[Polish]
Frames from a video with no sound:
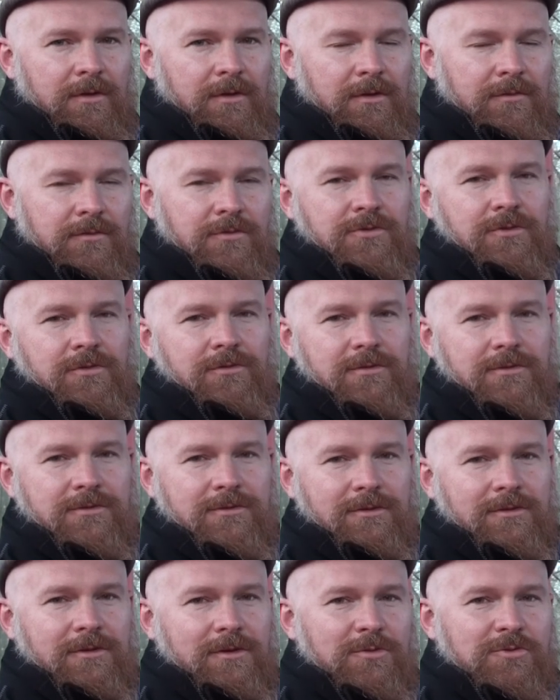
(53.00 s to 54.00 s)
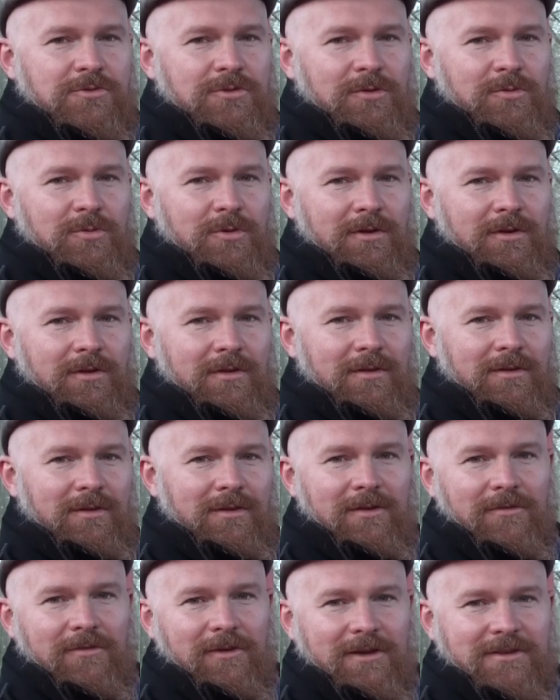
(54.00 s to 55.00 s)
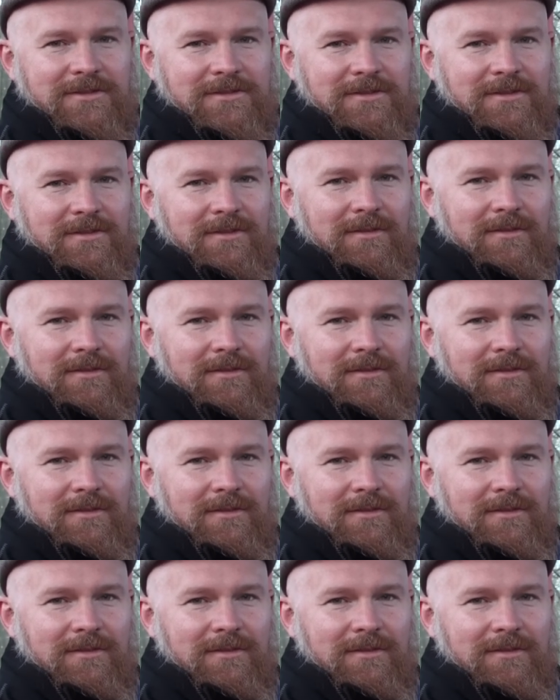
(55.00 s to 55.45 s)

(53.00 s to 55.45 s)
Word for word: I wyciągnąć z tego jakąś naukę, refleksję.